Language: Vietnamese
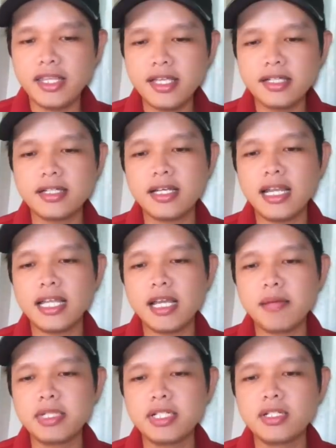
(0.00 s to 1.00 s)
nhất là
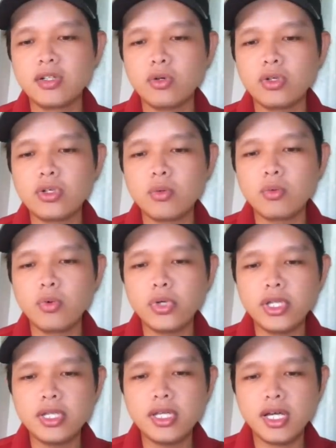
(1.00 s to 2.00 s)
tấm gương của Trung
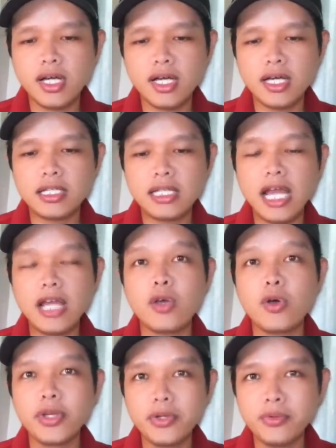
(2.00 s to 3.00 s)
úy Thái
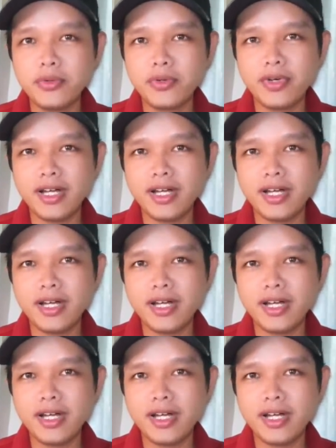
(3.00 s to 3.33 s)
Ngô Hiếu.